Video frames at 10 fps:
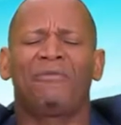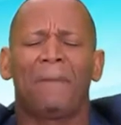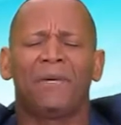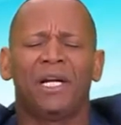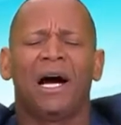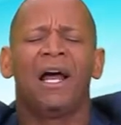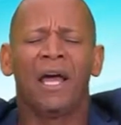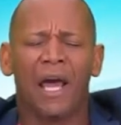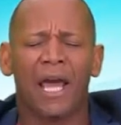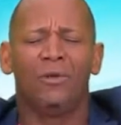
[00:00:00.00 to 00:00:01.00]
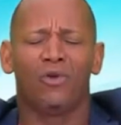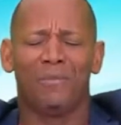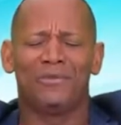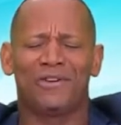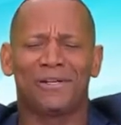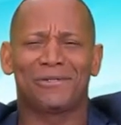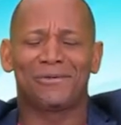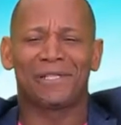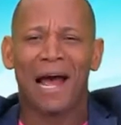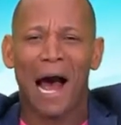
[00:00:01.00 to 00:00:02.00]
família em nome de
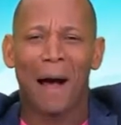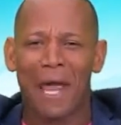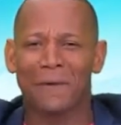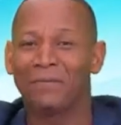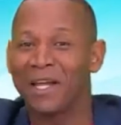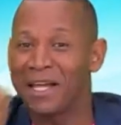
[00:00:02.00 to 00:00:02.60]
Jesus. Amém?